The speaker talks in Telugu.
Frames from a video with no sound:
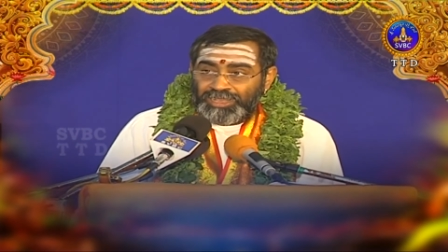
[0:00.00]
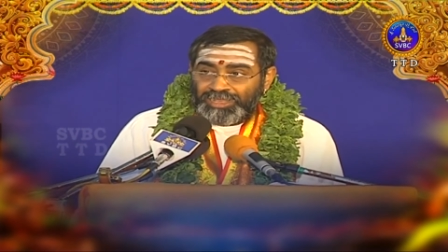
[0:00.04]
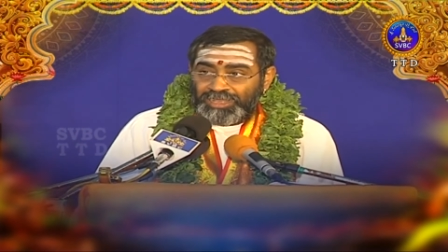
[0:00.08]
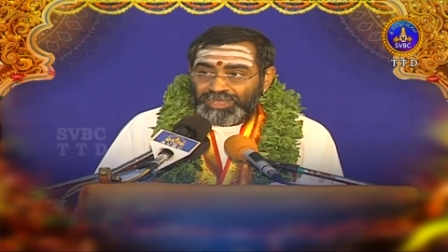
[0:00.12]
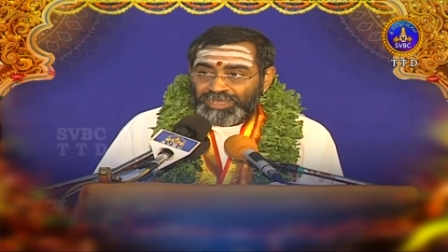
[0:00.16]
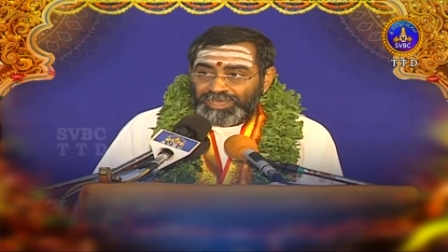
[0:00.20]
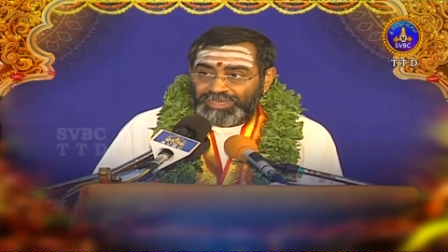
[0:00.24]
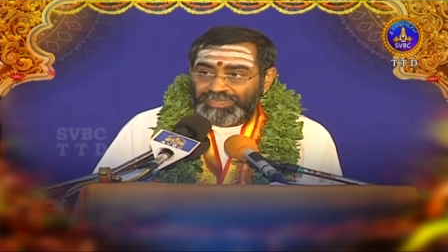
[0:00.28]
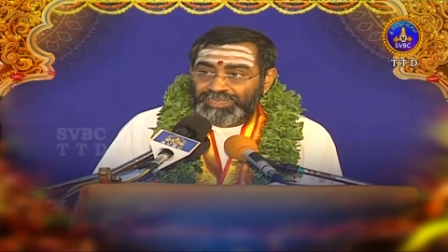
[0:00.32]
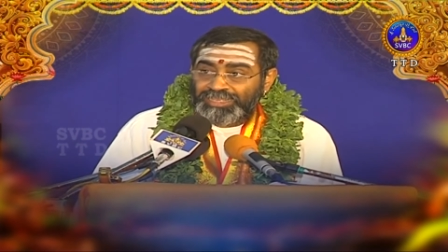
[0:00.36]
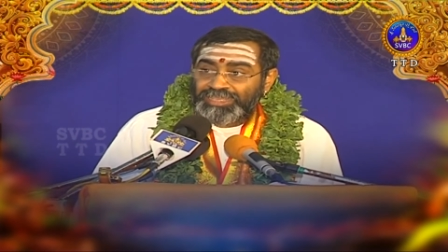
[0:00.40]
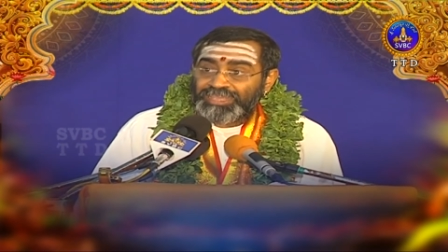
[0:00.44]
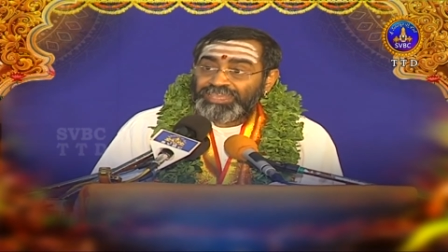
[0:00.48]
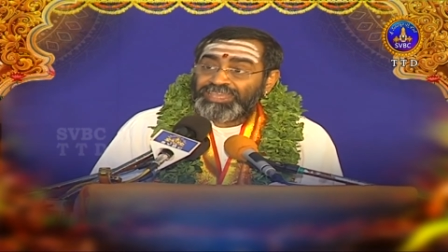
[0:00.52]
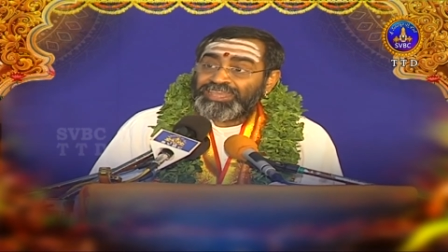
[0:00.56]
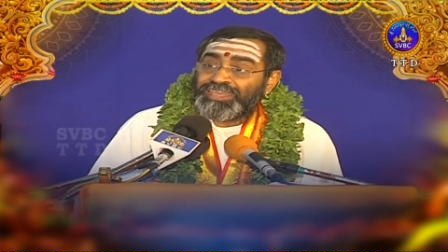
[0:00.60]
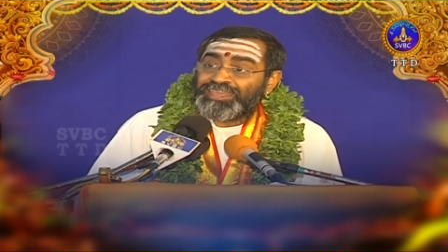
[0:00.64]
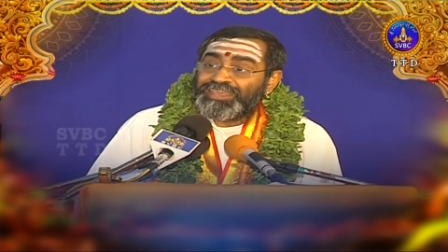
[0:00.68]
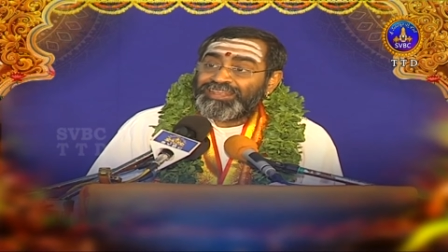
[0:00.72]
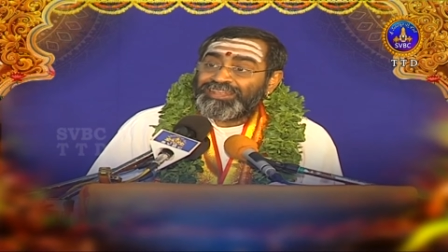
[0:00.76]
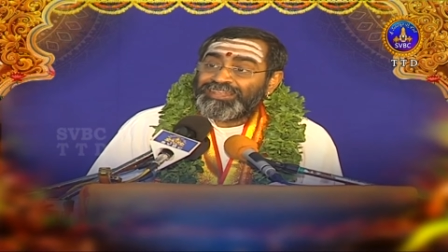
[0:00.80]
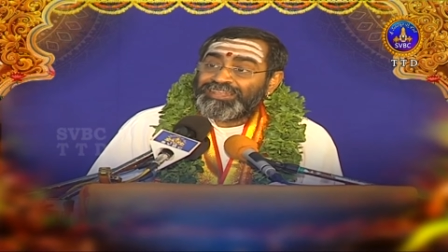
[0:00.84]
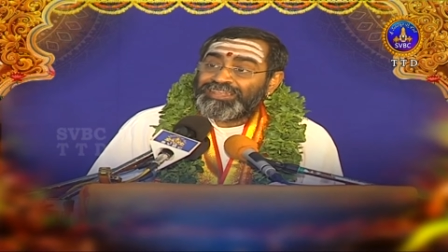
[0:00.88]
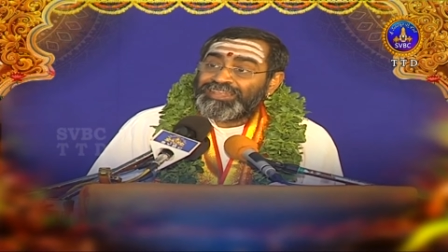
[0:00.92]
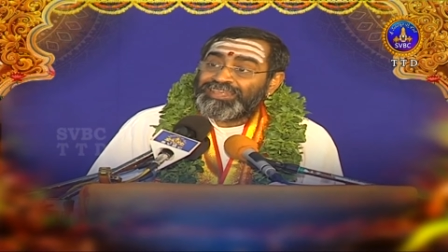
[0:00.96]
హరేహే
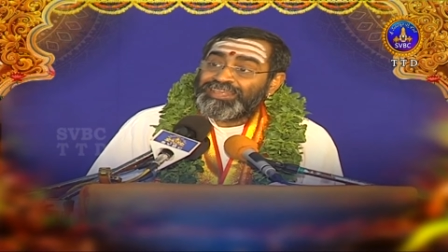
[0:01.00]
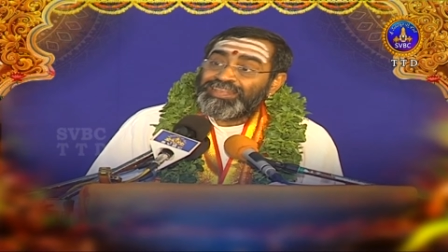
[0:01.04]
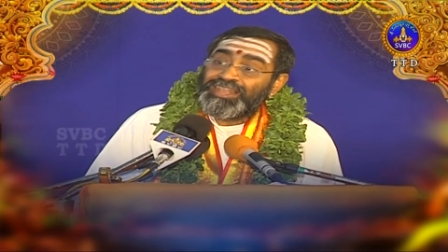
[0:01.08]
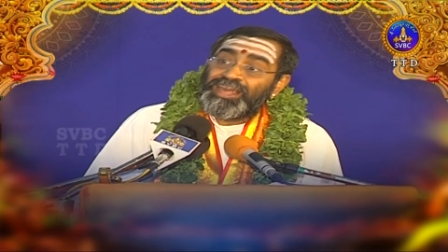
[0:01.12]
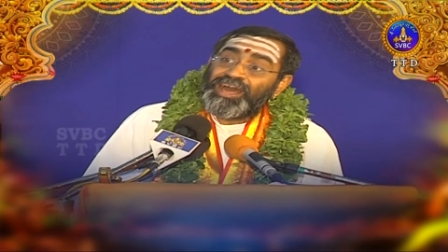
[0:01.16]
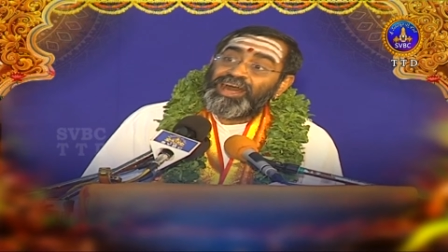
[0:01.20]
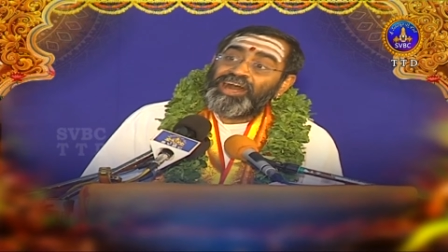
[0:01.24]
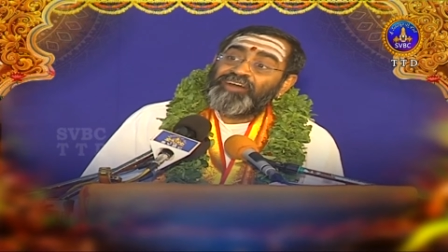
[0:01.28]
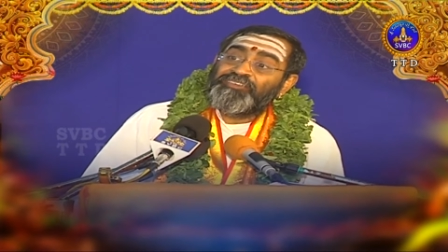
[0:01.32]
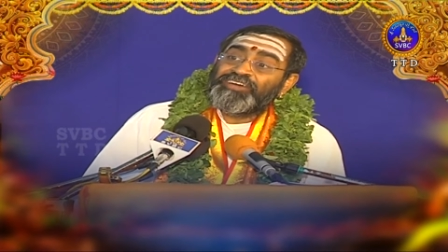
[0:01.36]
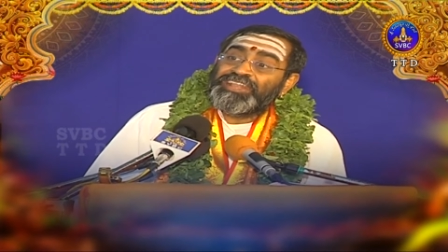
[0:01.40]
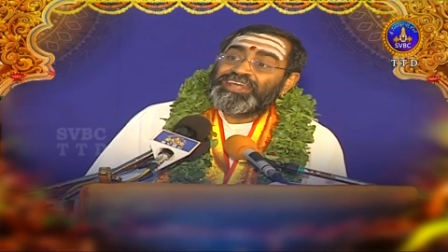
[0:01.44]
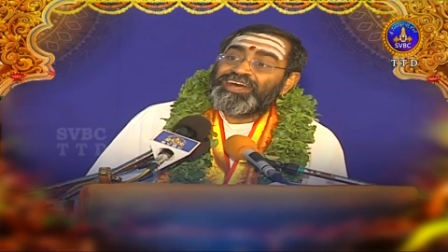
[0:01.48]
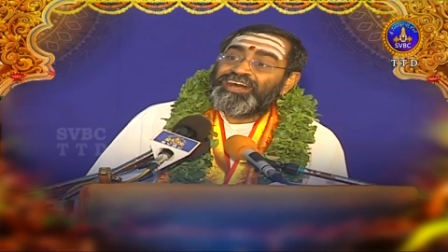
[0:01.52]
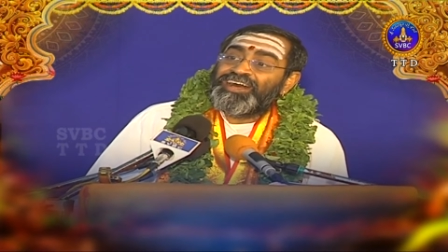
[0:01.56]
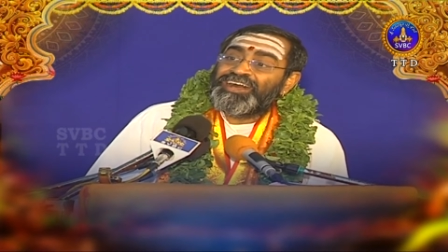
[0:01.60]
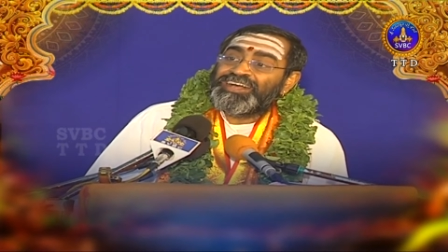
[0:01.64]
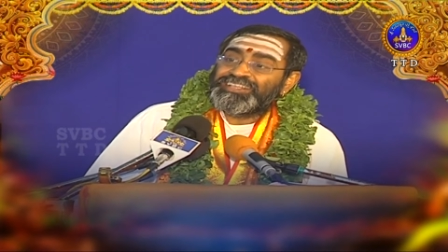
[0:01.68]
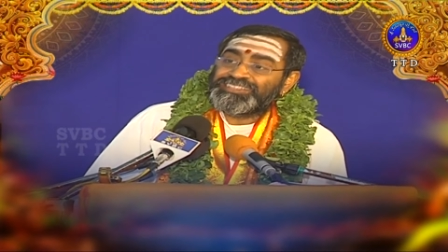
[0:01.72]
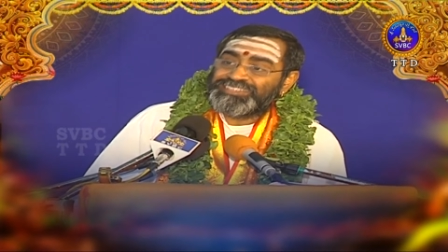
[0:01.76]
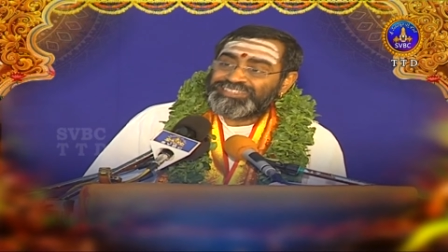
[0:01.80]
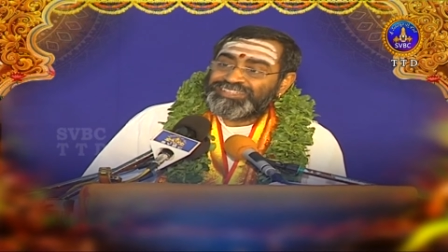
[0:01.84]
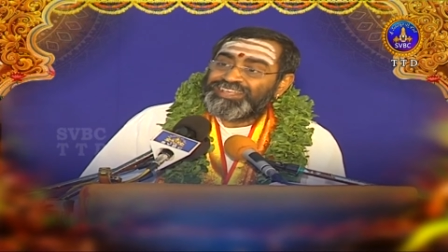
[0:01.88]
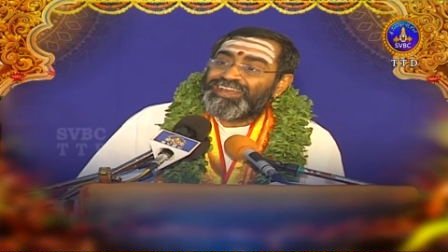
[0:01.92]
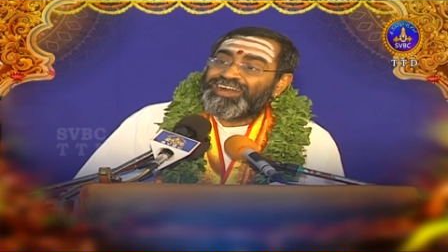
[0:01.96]

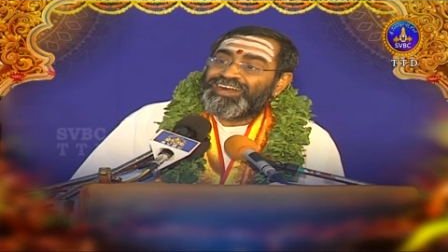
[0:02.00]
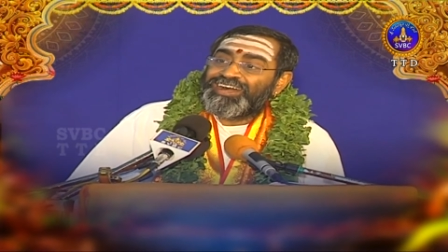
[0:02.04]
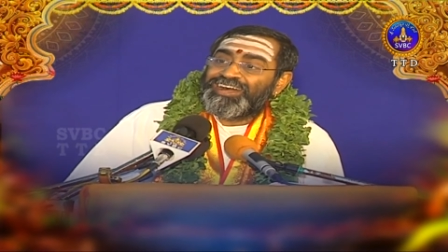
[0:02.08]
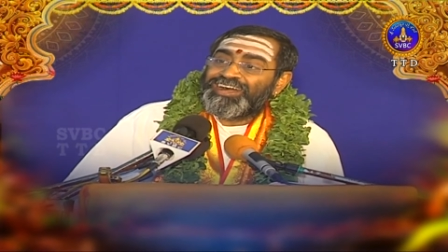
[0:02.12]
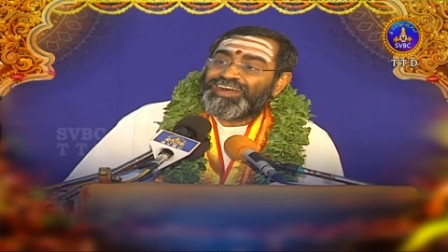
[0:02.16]
లీలావరాహస్య